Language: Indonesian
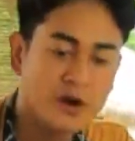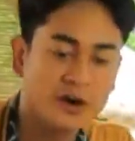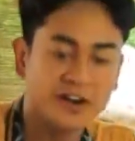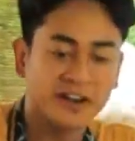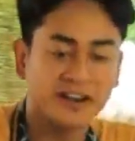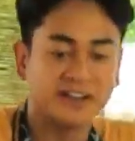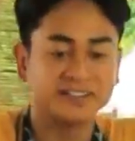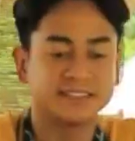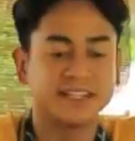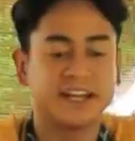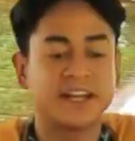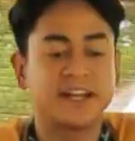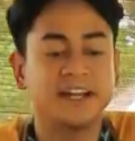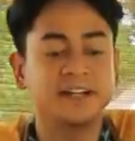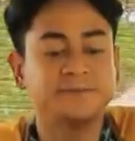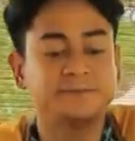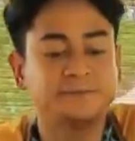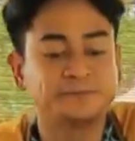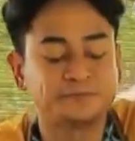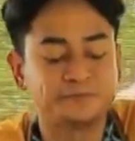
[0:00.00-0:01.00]
Oke,
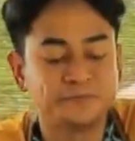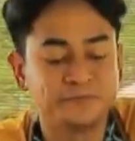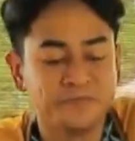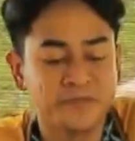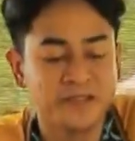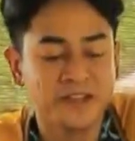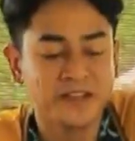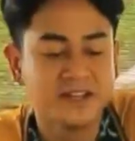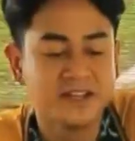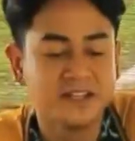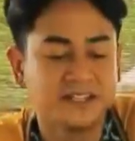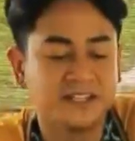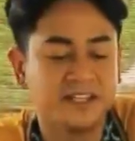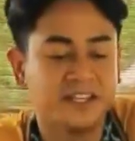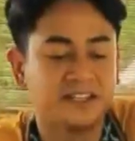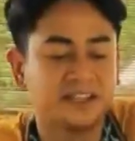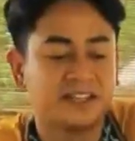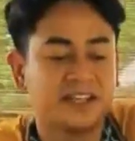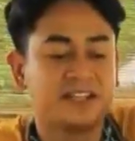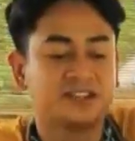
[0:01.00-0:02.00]
sekarang
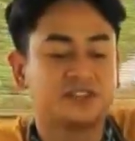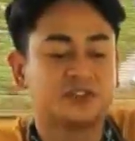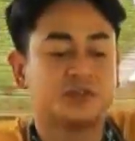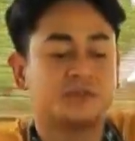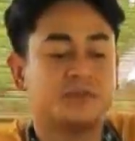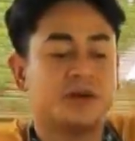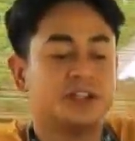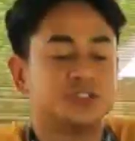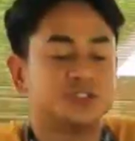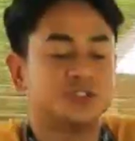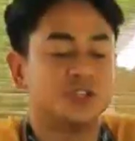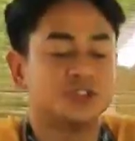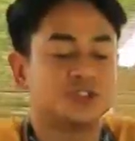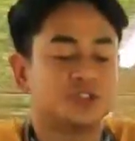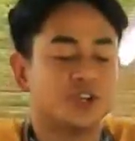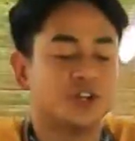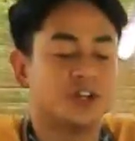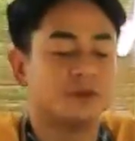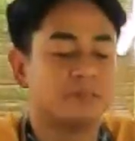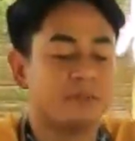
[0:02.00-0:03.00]
kita coba
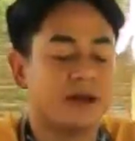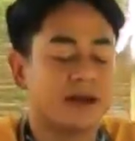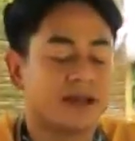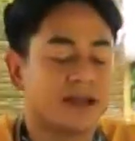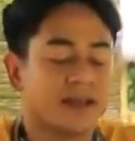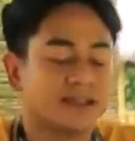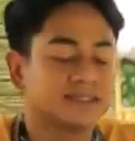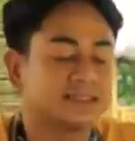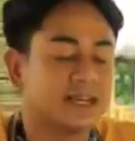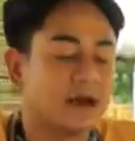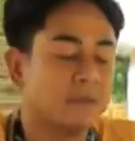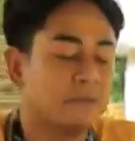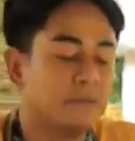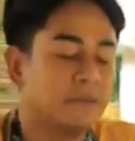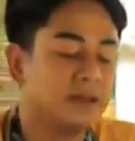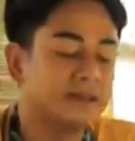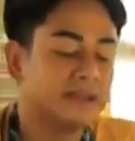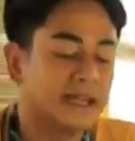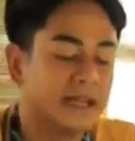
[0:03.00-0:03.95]
cocol pakai sambal